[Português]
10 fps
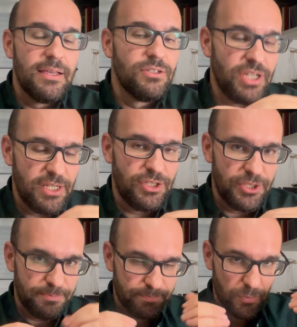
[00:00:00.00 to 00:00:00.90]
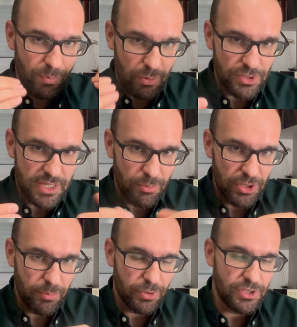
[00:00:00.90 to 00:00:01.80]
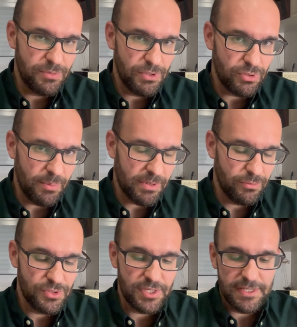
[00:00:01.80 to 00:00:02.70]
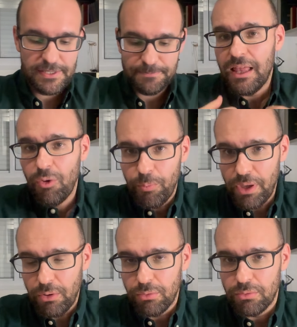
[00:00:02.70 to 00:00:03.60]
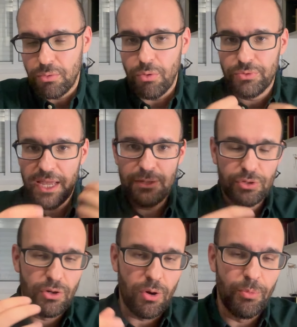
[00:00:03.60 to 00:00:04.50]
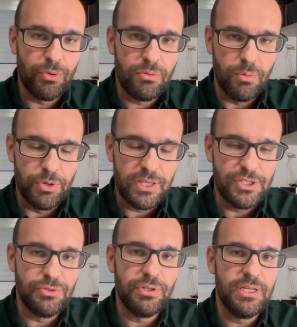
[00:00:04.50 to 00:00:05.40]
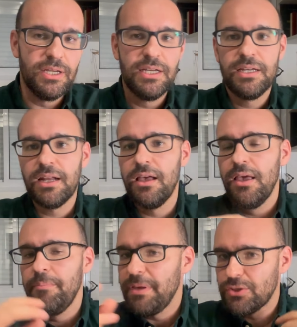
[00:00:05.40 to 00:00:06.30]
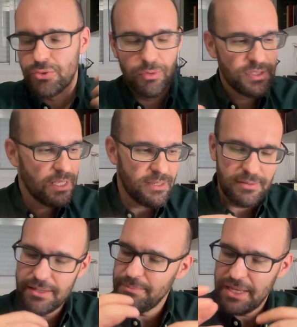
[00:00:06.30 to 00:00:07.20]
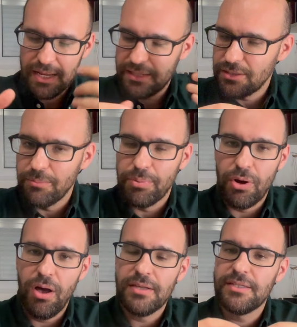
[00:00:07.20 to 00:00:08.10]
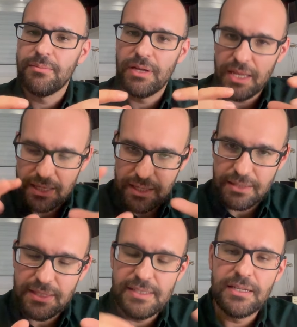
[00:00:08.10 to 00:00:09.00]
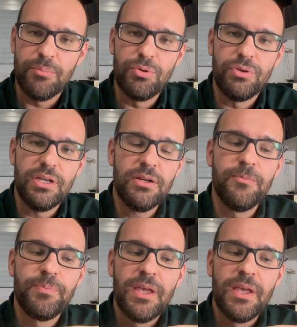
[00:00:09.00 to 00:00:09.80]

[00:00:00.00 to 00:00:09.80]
Gente, uma coisa que é muito importante mencionar para vocês. O meu contato aqui com comunidade junguiana, pessoas da, da minha relação próxima, né, que, desse campo junguiano,